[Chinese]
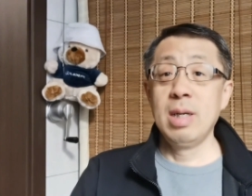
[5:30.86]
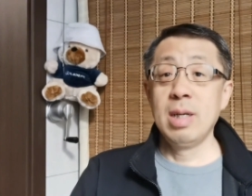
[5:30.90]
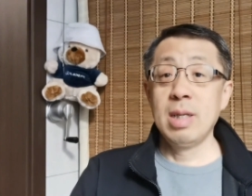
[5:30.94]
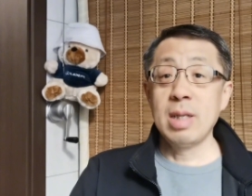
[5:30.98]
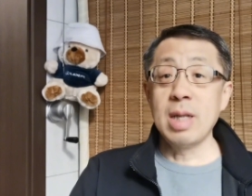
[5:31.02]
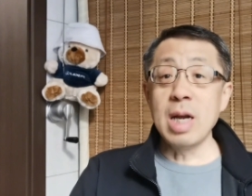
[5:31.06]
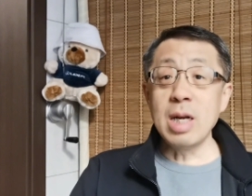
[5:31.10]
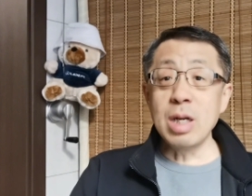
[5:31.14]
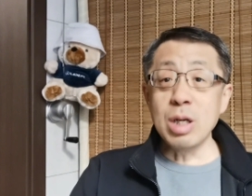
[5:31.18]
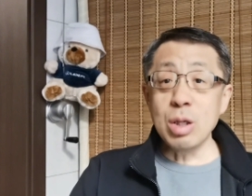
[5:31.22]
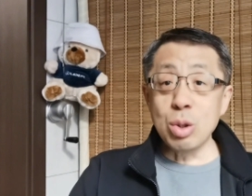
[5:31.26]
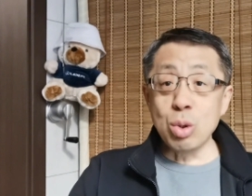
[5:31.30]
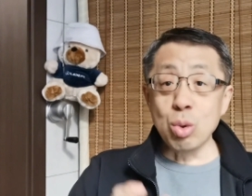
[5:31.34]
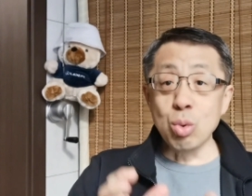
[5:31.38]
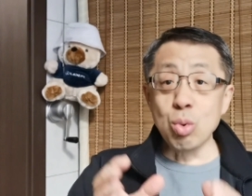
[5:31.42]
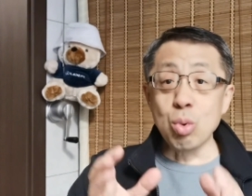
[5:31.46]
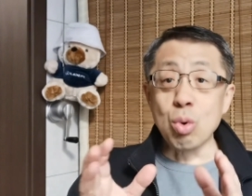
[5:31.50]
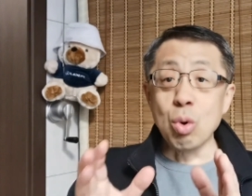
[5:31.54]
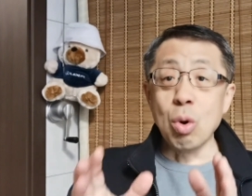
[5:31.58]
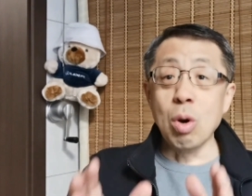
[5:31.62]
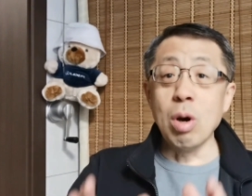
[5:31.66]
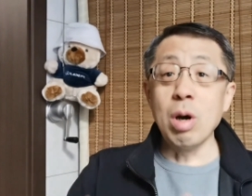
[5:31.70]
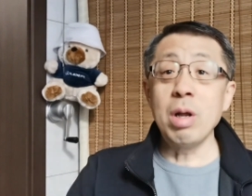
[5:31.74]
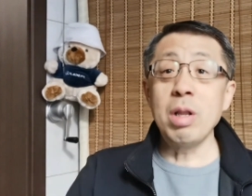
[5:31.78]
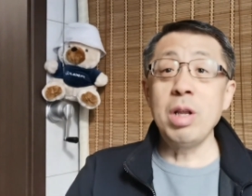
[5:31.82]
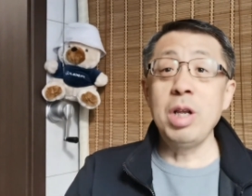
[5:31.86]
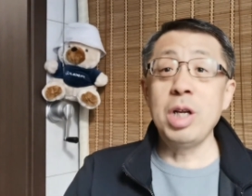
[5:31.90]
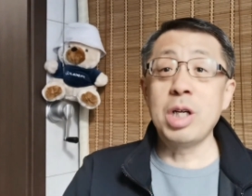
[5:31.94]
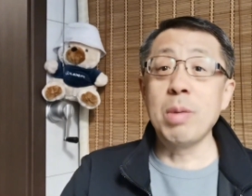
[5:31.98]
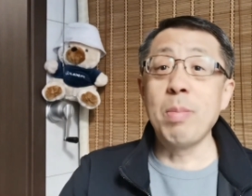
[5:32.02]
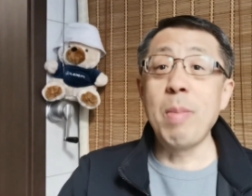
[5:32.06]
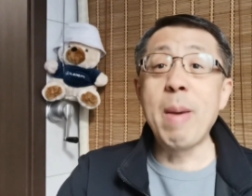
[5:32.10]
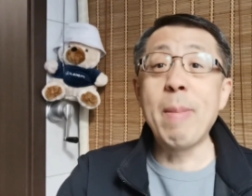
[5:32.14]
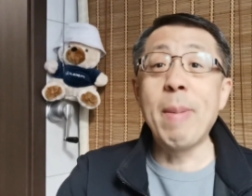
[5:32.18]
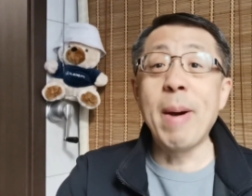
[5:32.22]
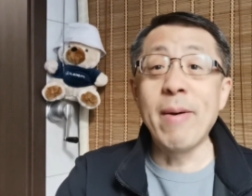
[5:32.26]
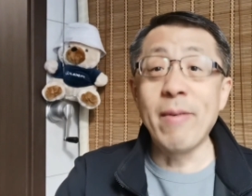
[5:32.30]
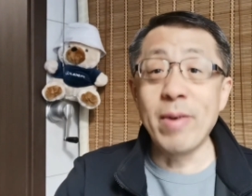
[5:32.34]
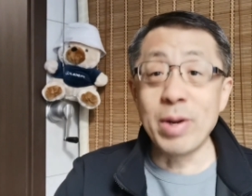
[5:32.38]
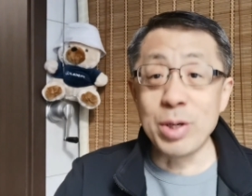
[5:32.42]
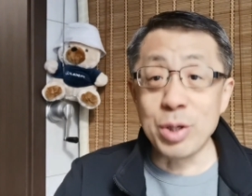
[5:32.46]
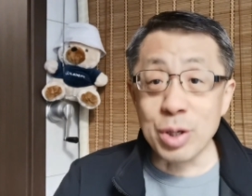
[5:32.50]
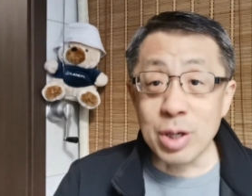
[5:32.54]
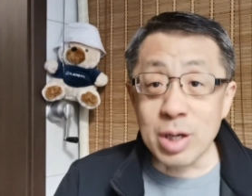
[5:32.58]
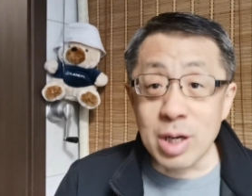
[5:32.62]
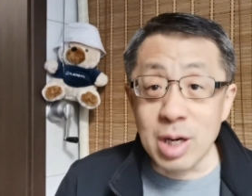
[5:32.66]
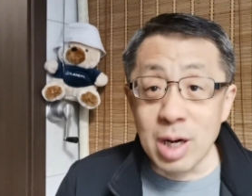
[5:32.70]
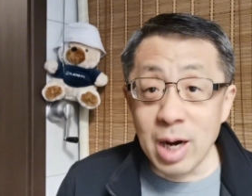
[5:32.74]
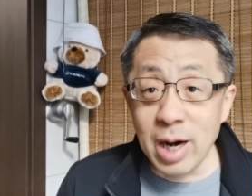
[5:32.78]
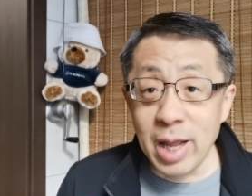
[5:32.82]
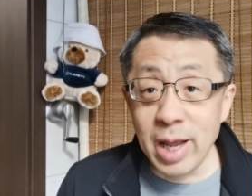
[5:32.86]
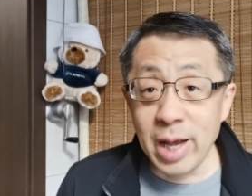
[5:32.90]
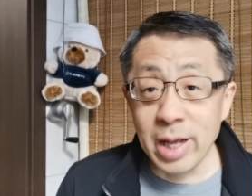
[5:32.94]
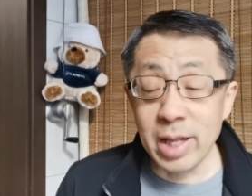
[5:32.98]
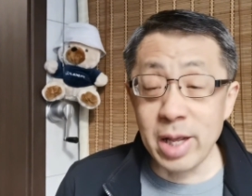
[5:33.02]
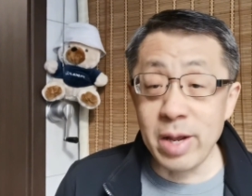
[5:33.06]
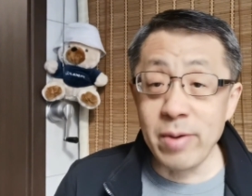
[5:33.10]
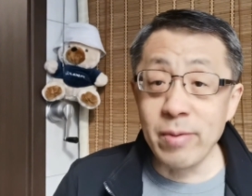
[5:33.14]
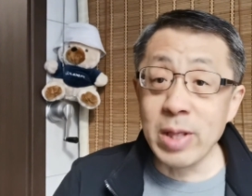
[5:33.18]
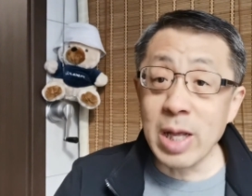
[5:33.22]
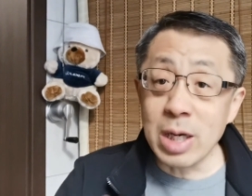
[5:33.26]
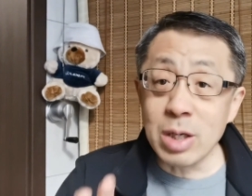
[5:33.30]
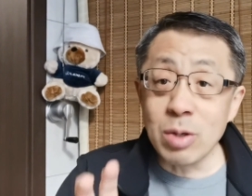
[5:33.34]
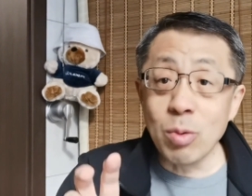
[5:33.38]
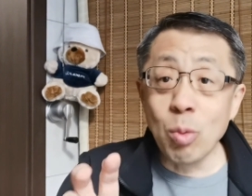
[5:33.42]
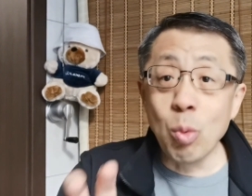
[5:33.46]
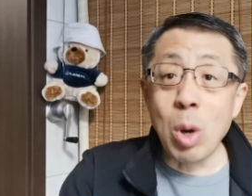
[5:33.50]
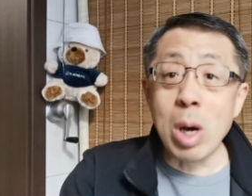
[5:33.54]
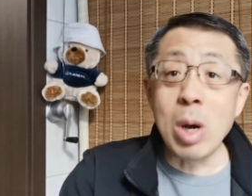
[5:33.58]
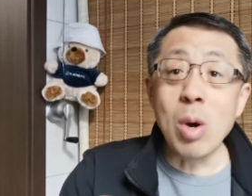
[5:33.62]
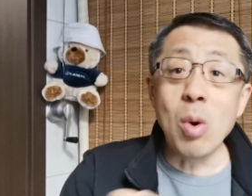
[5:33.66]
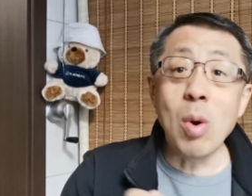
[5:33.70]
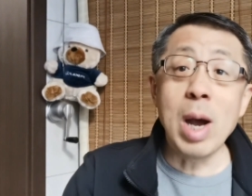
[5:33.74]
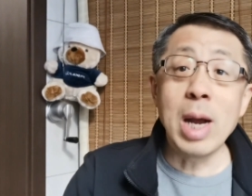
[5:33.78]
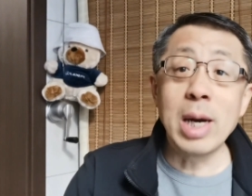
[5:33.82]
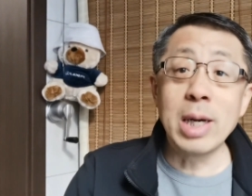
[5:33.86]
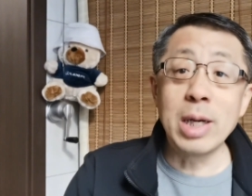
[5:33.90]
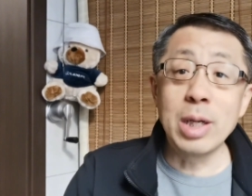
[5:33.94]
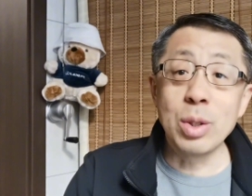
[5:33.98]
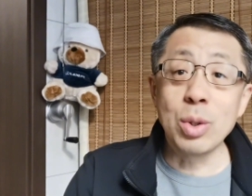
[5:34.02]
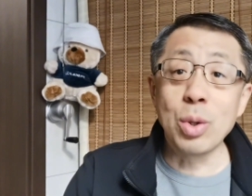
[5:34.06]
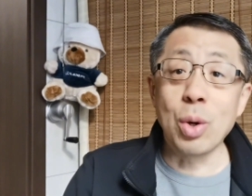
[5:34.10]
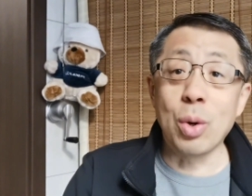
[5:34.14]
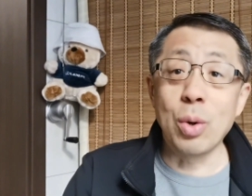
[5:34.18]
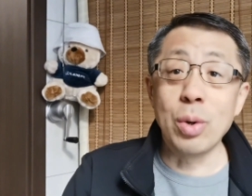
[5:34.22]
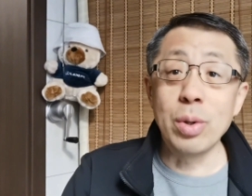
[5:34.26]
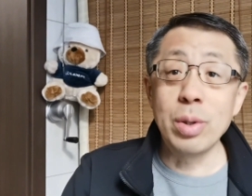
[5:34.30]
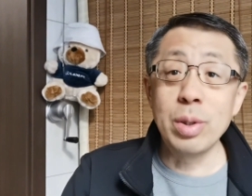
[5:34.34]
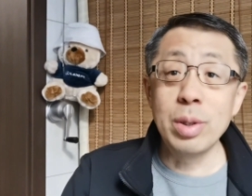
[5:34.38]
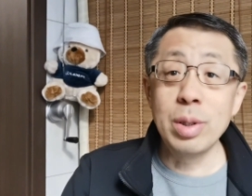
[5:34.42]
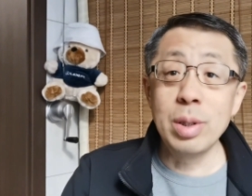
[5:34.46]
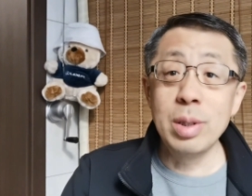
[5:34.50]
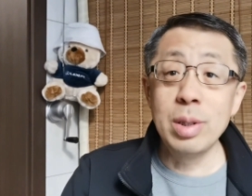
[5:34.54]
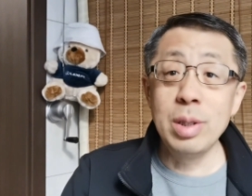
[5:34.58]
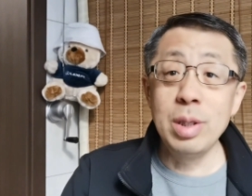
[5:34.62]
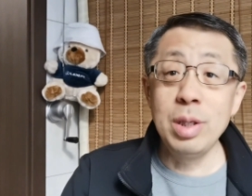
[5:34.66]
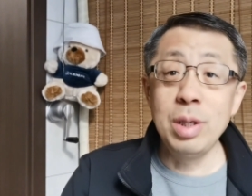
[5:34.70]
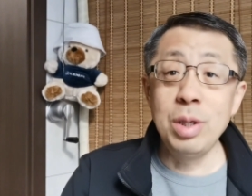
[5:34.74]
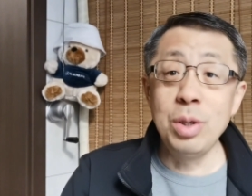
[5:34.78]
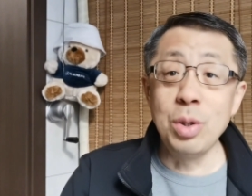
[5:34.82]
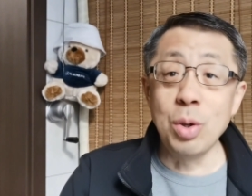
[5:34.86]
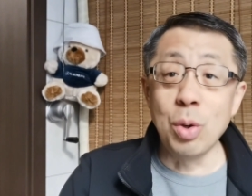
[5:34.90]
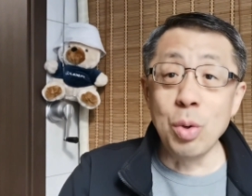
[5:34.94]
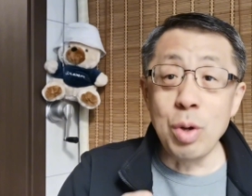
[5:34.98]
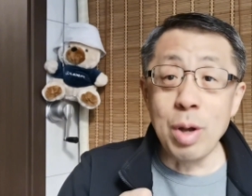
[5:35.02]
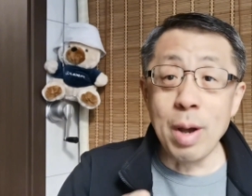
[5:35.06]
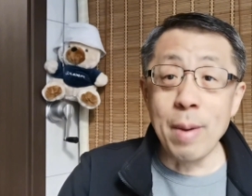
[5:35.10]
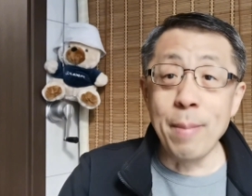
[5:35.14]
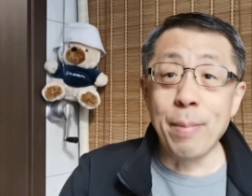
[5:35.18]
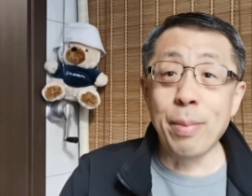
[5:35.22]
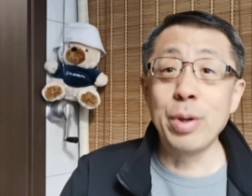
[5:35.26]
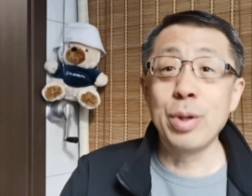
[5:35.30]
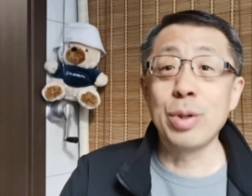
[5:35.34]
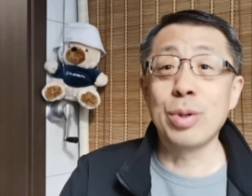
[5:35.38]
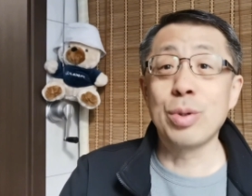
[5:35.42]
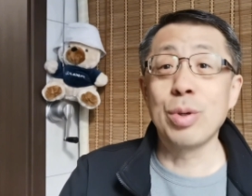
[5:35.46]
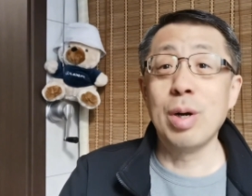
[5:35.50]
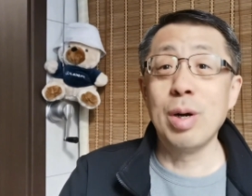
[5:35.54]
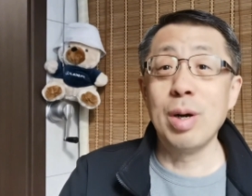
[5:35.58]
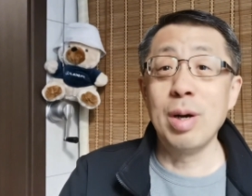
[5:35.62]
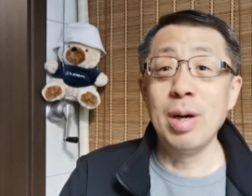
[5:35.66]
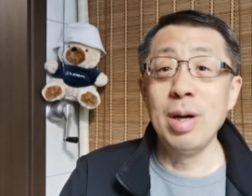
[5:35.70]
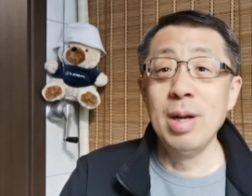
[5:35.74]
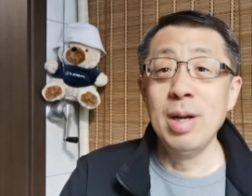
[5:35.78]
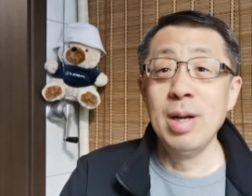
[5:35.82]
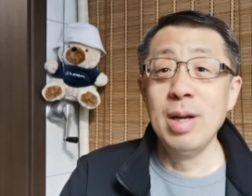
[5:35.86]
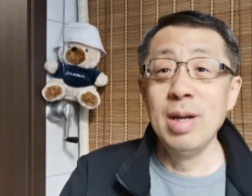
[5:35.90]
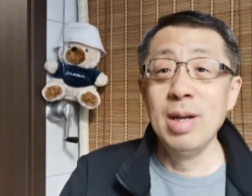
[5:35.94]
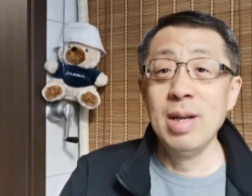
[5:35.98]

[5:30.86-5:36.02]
但是祖国你是没办法去割裂的，因为它是文化认同。你永远不会说“